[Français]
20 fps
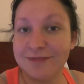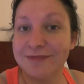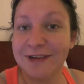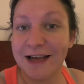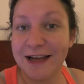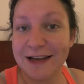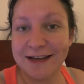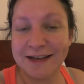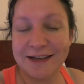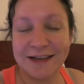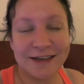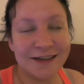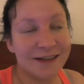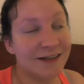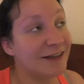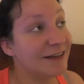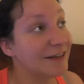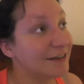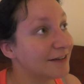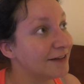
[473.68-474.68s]
elle à
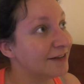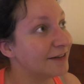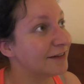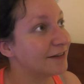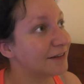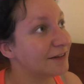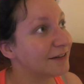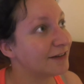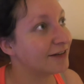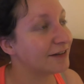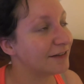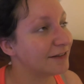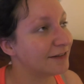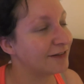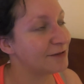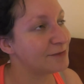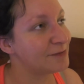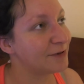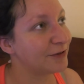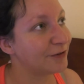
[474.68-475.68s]
l'écrit.
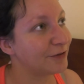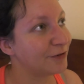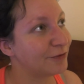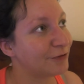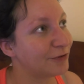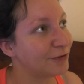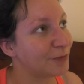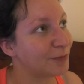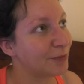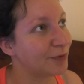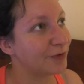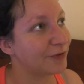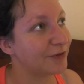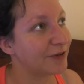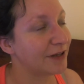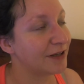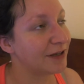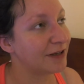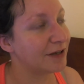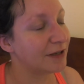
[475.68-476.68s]
Dites-moi ce que vous en
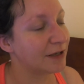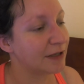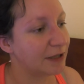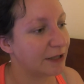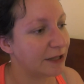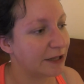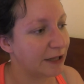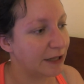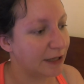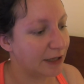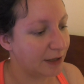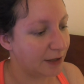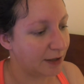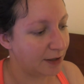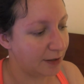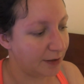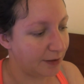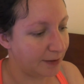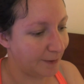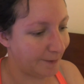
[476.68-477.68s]
pensez.
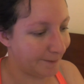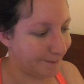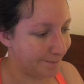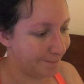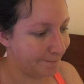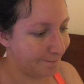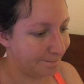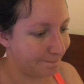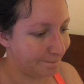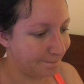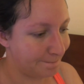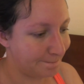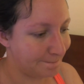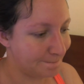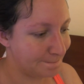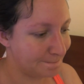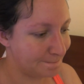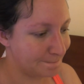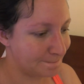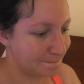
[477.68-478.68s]
Euh,
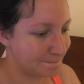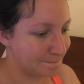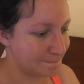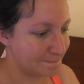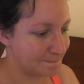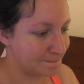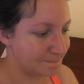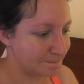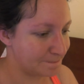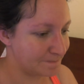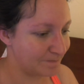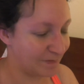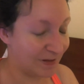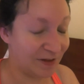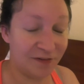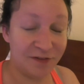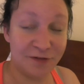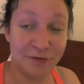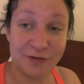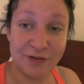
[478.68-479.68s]

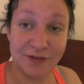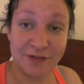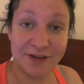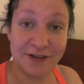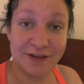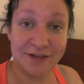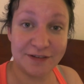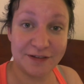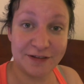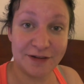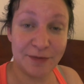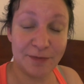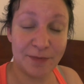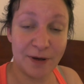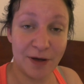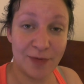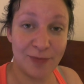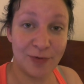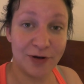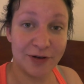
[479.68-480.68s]
si vous avez des idées
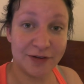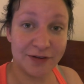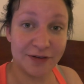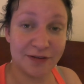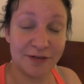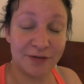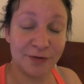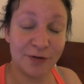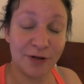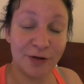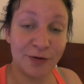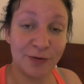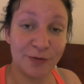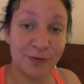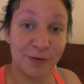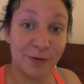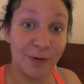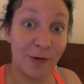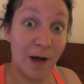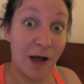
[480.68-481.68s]
par rapport à cette histoire de
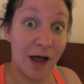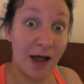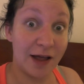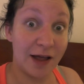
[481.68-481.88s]
concours,